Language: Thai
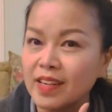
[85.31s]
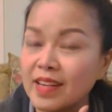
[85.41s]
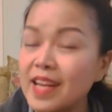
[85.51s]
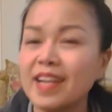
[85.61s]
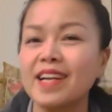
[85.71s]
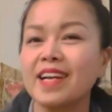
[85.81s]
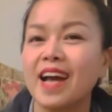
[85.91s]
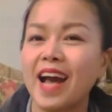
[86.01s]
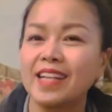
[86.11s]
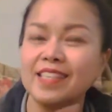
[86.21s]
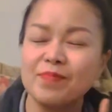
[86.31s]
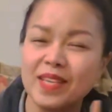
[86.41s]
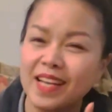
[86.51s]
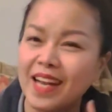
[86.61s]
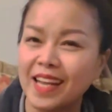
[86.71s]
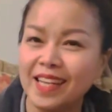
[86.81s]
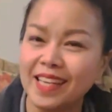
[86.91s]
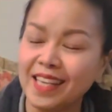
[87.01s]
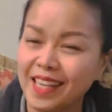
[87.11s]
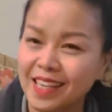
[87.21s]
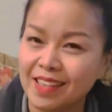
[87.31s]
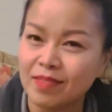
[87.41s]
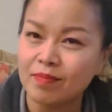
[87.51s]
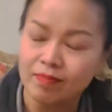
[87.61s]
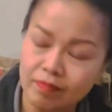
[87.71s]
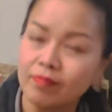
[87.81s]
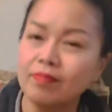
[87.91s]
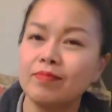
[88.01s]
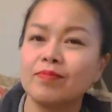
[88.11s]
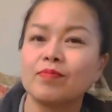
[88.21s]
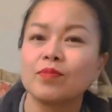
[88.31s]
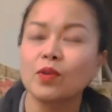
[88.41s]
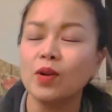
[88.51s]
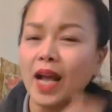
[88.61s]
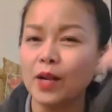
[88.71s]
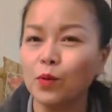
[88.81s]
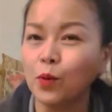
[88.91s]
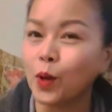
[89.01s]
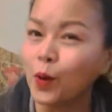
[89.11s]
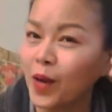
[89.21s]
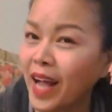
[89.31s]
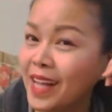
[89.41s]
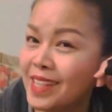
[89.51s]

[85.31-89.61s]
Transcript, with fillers: ลึกๆ อาจจะมีอะไรที่ก็น่าดูอยู่นะ